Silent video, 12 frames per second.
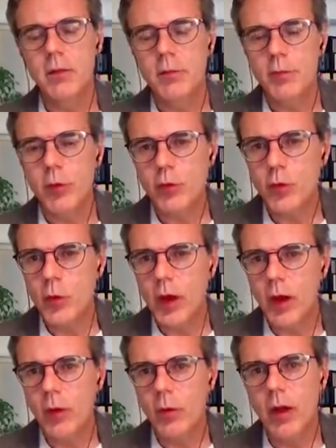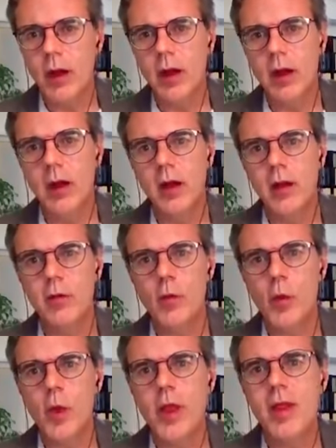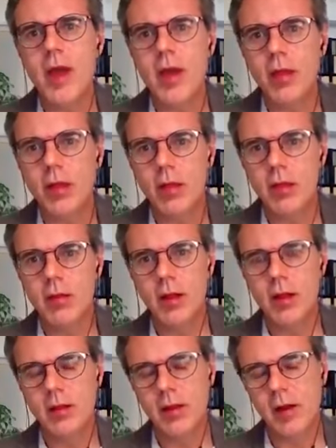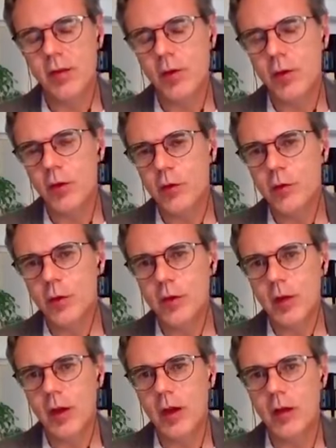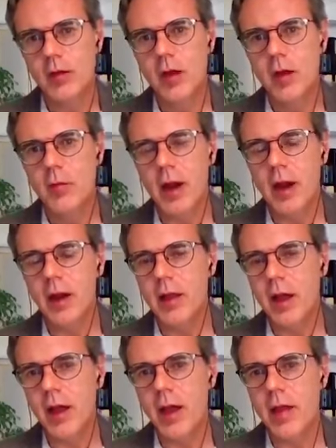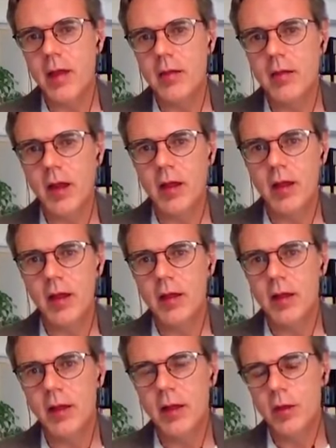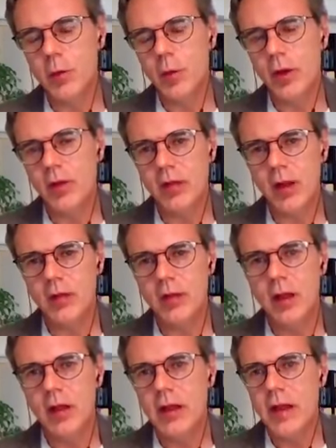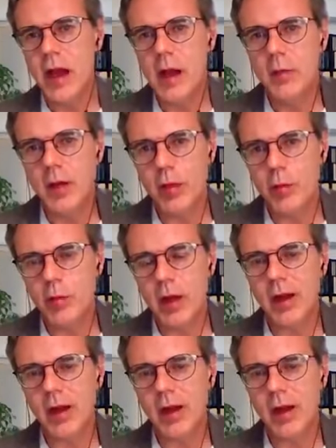postula una fluidez del tráfico de sus fronteras para la llegada y salida de turistas y a la vez una